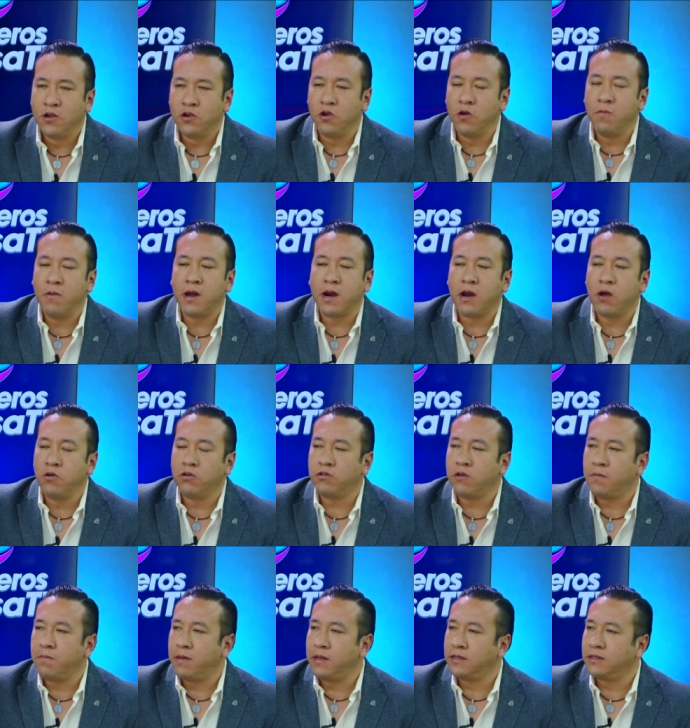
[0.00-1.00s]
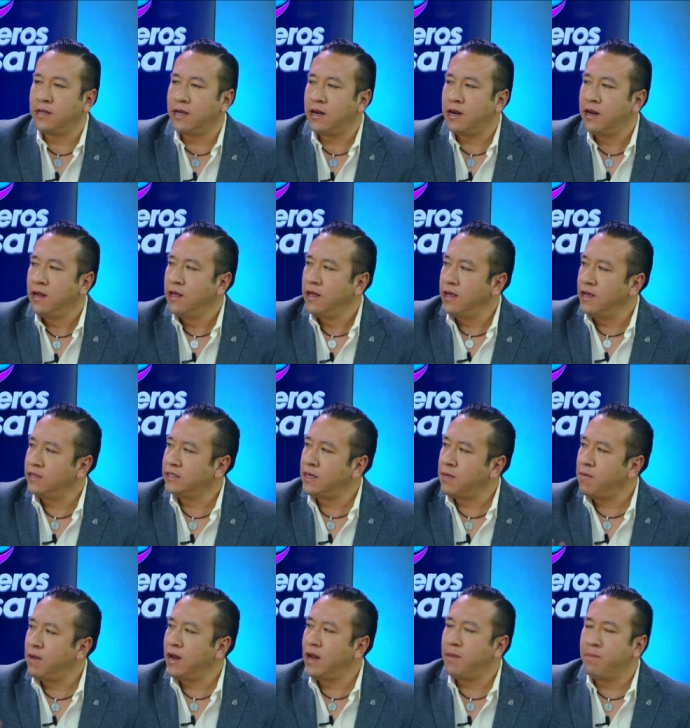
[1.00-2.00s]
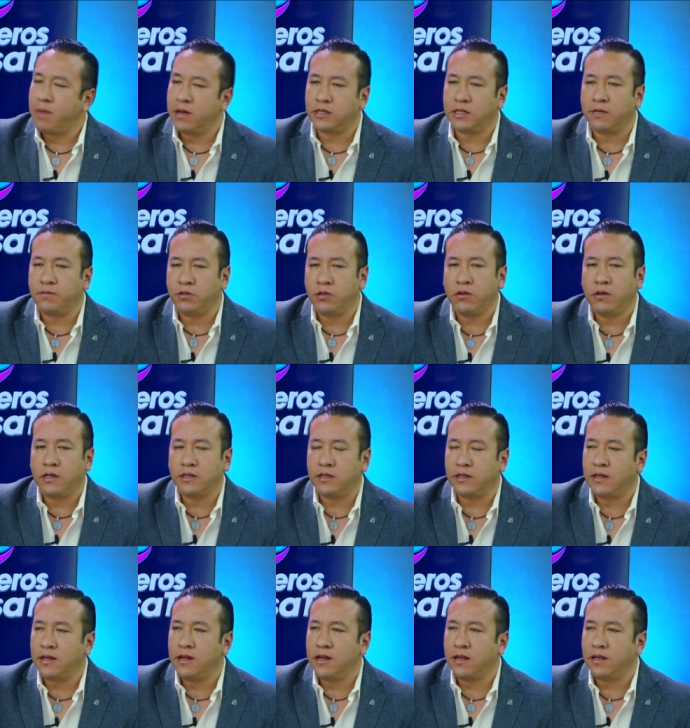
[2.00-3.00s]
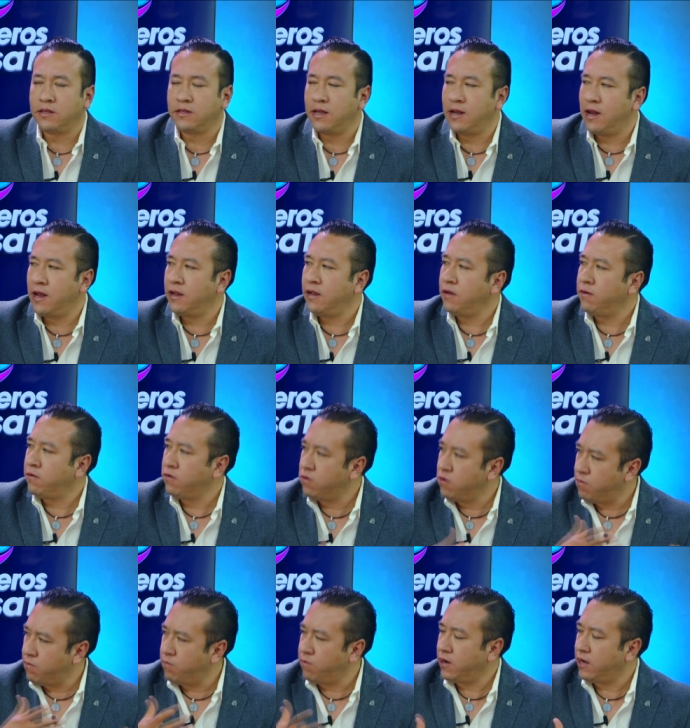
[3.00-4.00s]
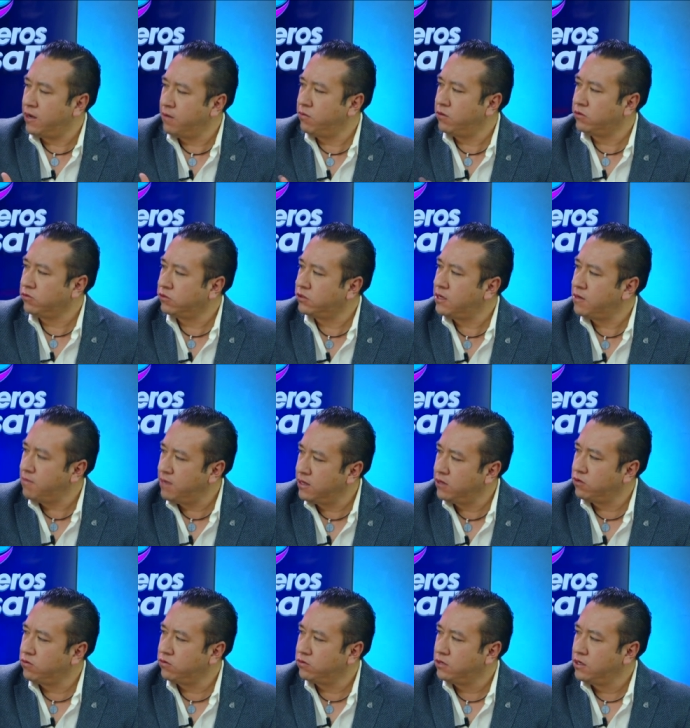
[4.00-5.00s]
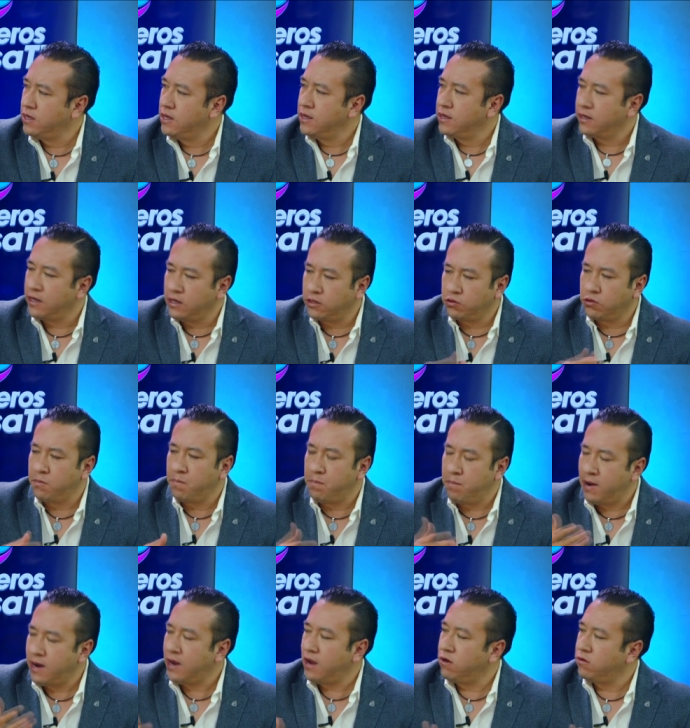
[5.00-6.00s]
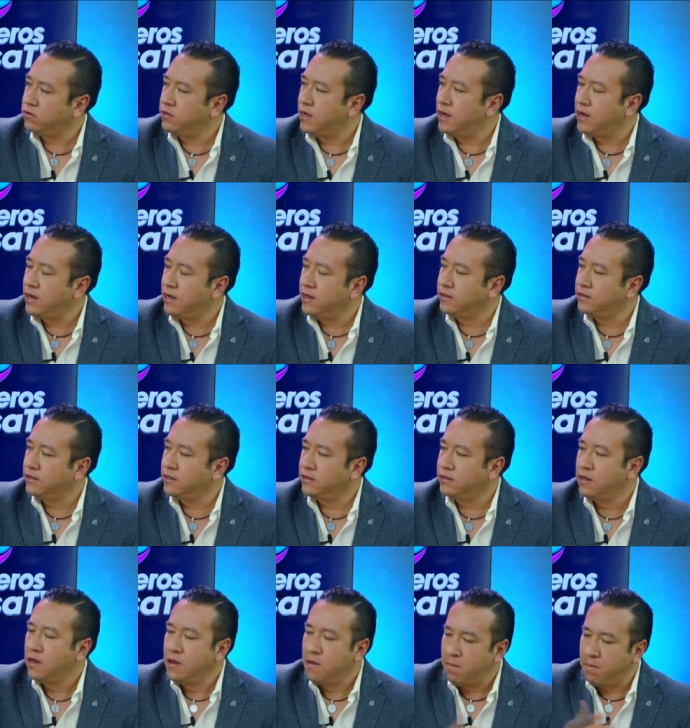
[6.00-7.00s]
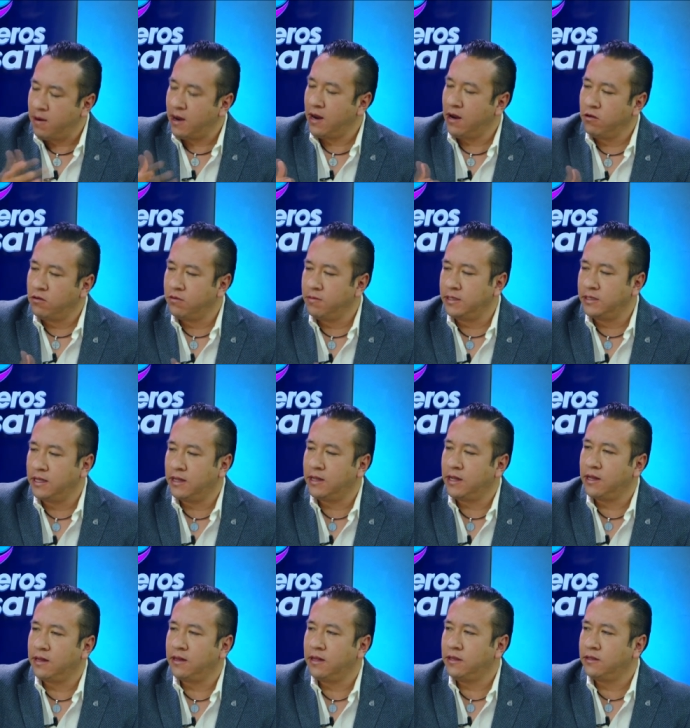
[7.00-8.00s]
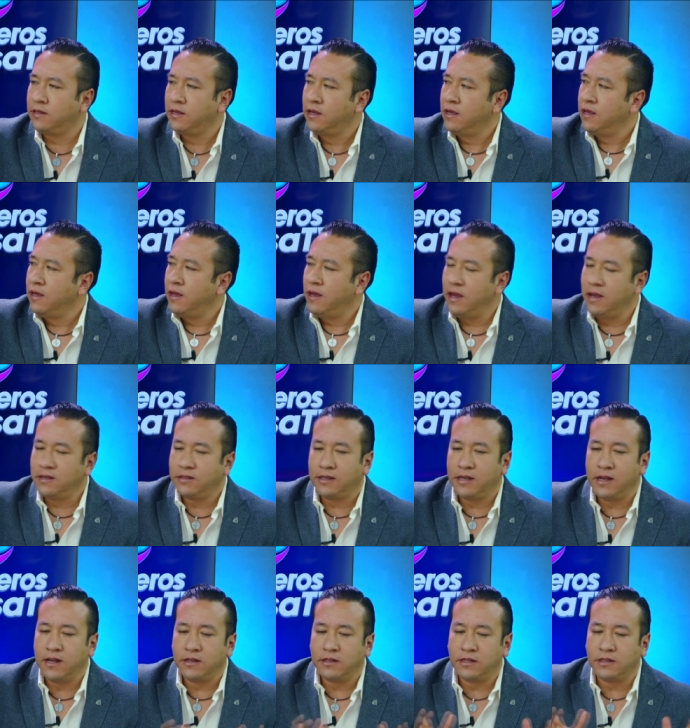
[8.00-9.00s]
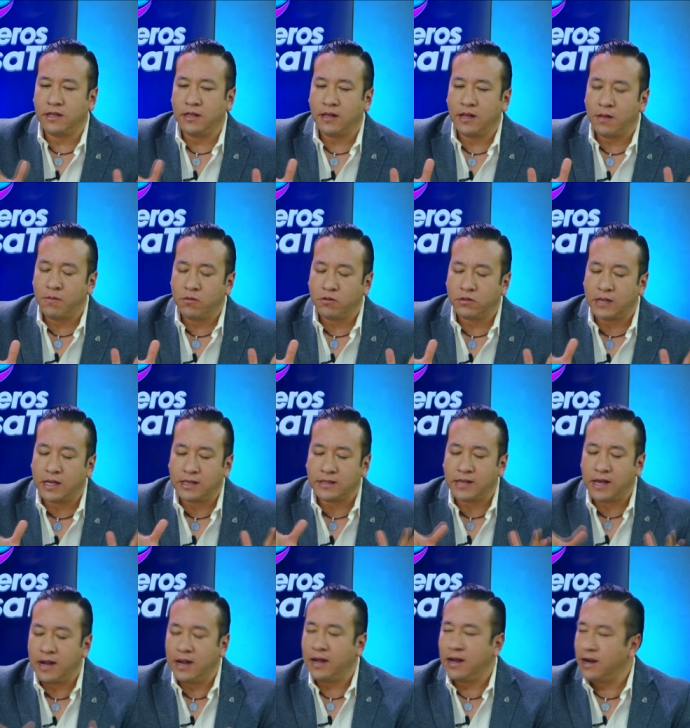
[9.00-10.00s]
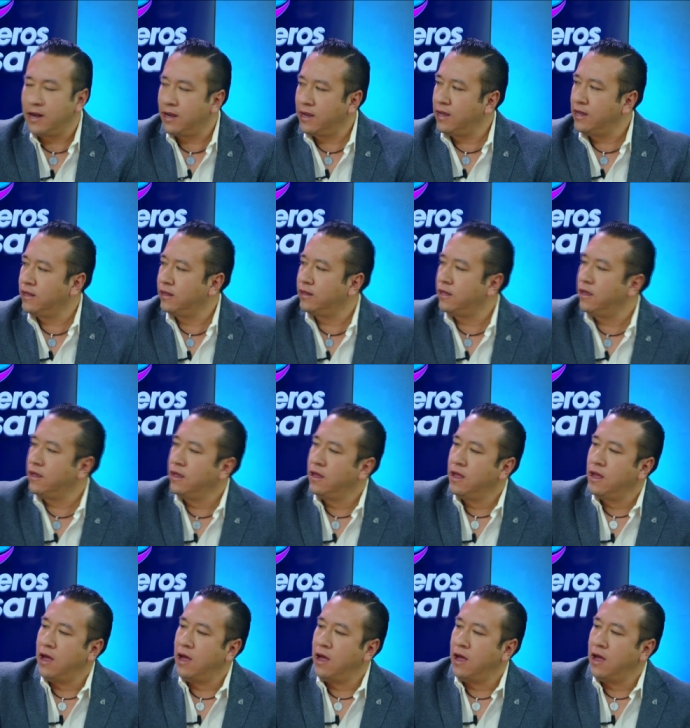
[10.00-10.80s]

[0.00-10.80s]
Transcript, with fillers: Yo me rehuso a pensar esta mala percepción que se tiene que Celaya, como por ejemplo estos eventos que que son para los celayenses, para los visitantes, es que necesitamos que salga la gente